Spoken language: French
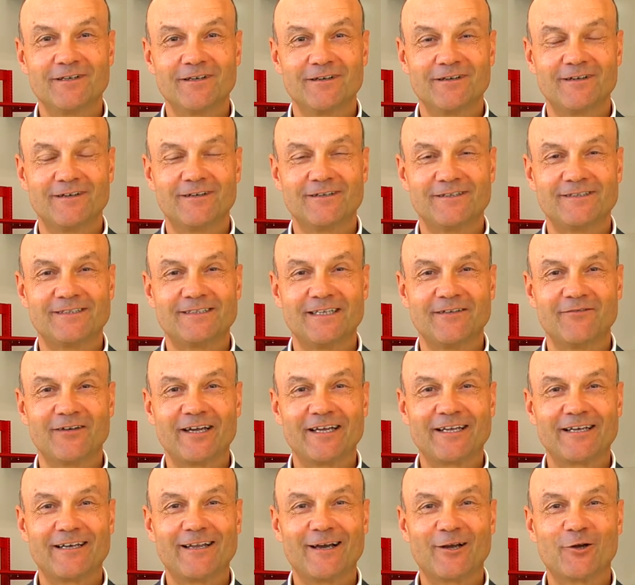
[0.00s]
Euh, c'est
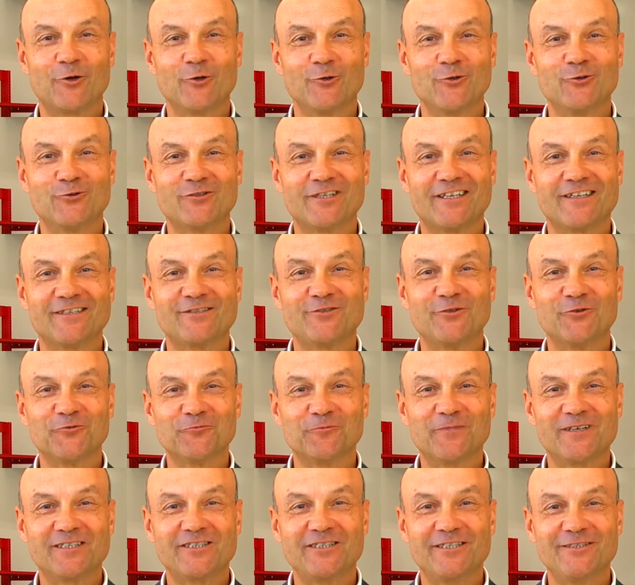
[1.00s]
vrai que la connotation de
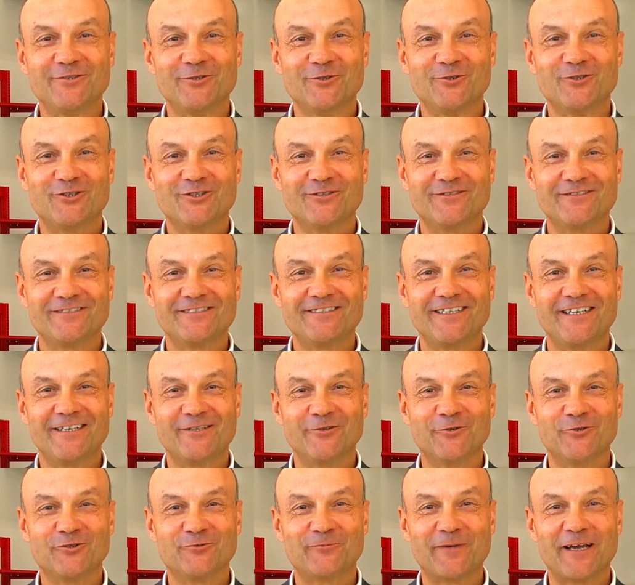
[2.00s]
machines de chantier
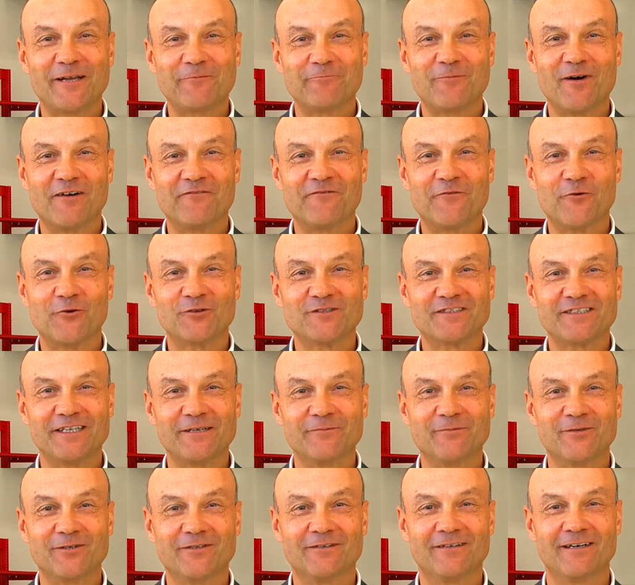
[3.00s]
ne se prête pas
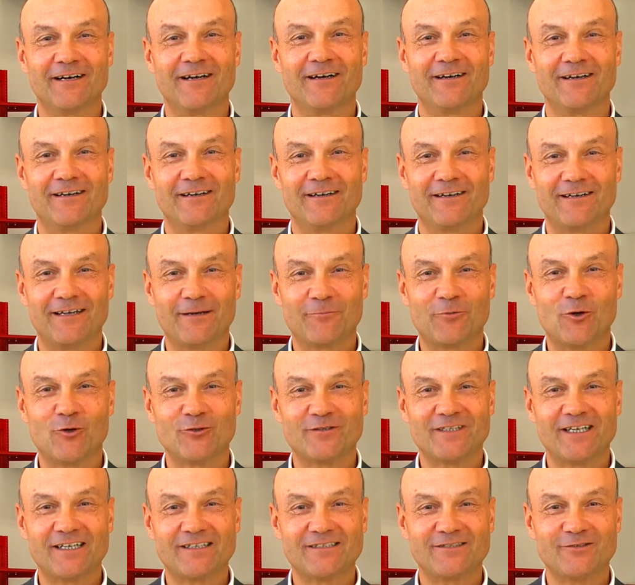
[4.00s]
forcément à la
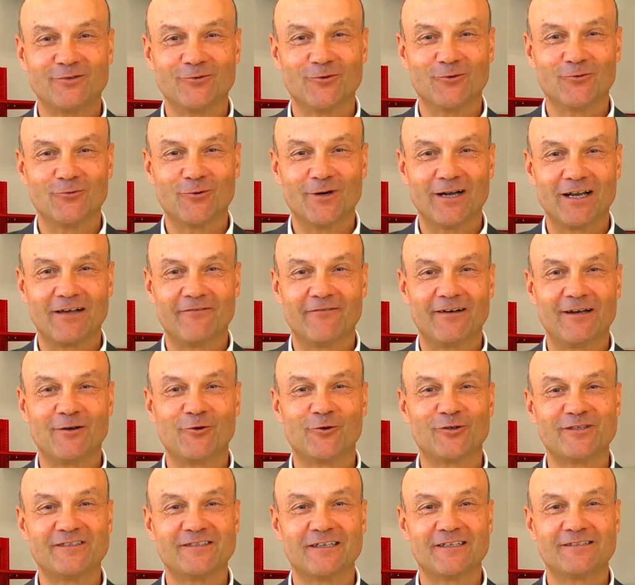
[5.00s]
protection ou à la
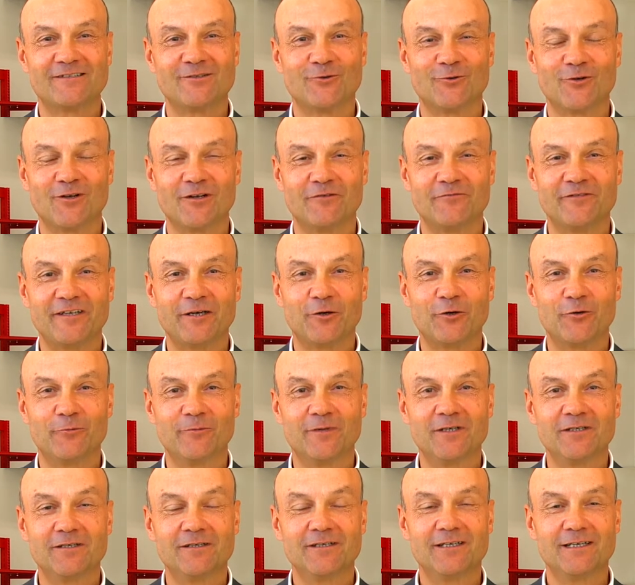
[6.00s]
valorisation de
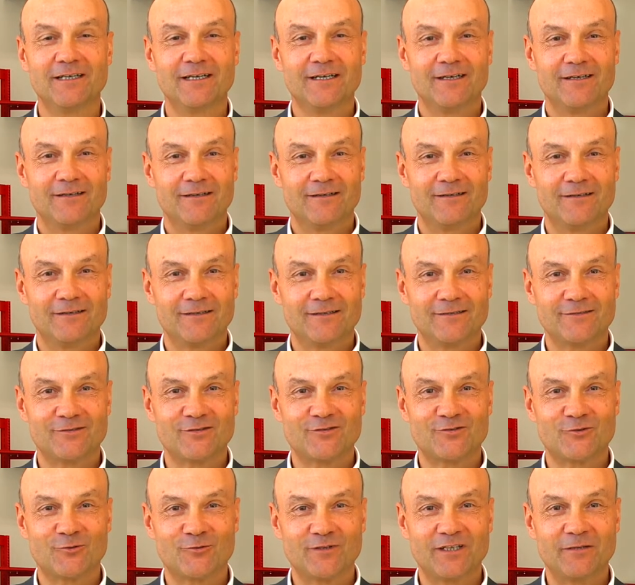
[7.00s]
l'environnement. Euh, ce
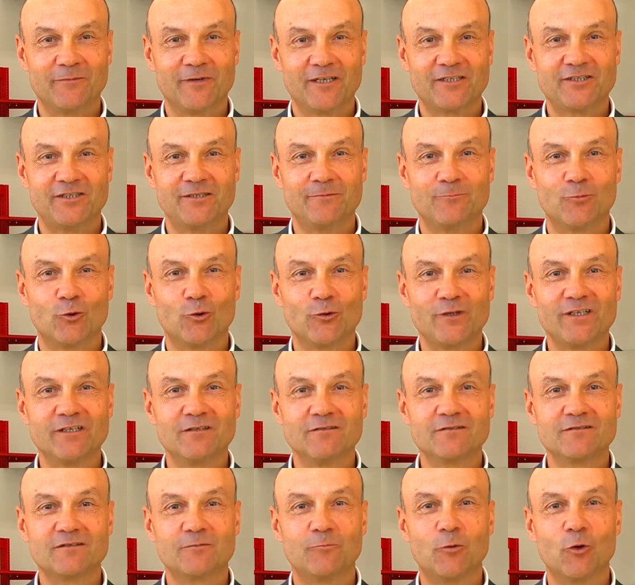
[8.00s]
sont des machines
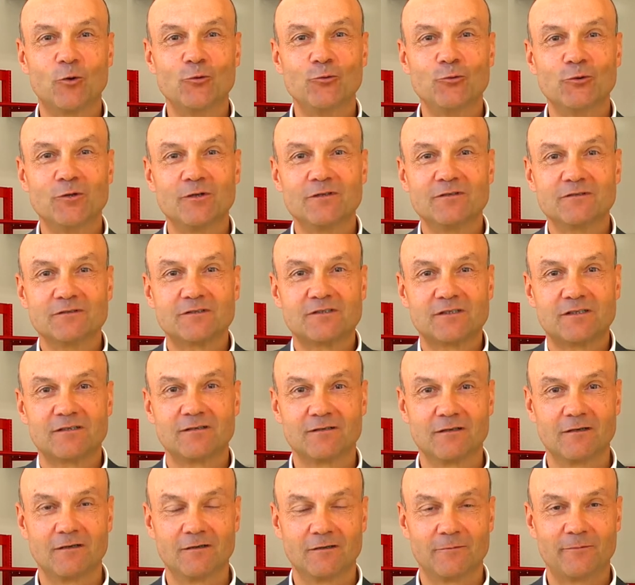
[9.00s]
bruyantes, polluantes
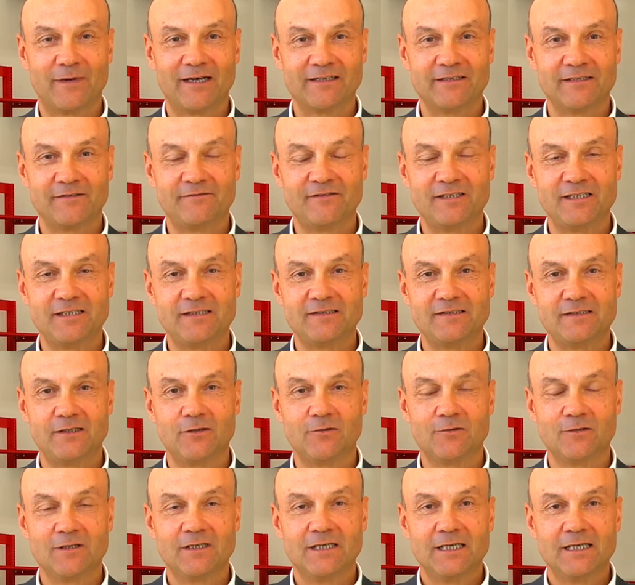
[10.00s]
euh, par définition.